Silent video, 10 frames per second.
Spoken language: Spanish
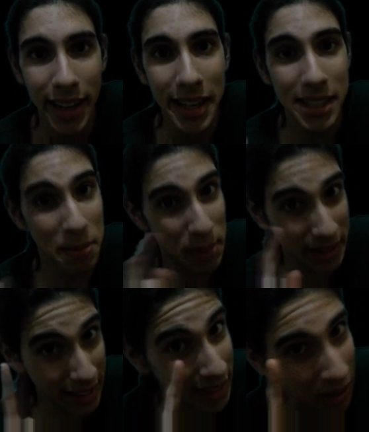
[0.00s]
Y esas
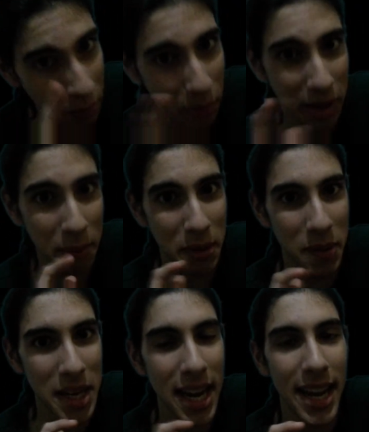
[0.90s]
plantitas no podrían
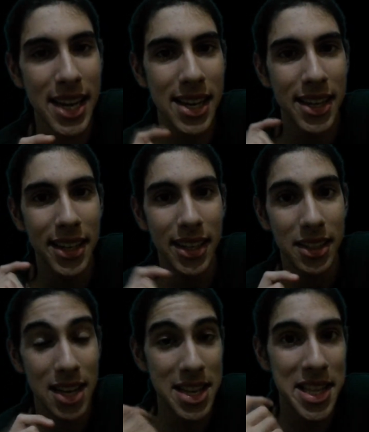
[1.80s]
vivir ahí.
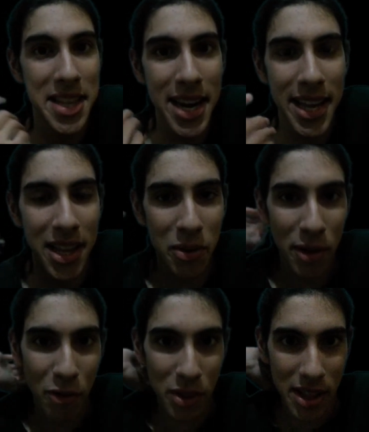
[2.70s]
Se les tendría que dar una
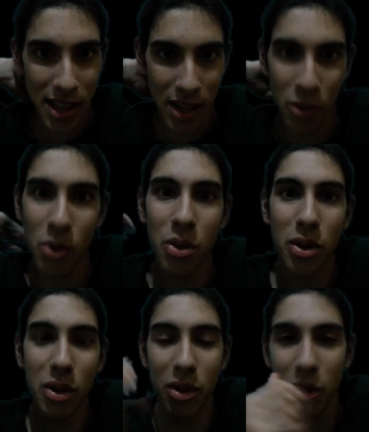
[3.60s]
fuente de luz
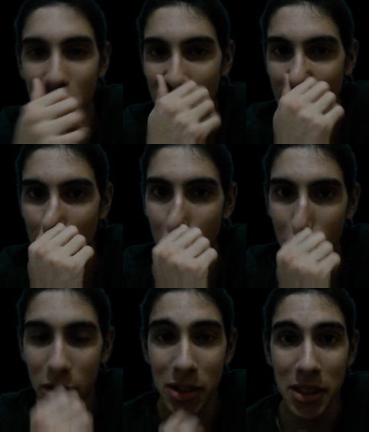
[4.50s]
o de algo.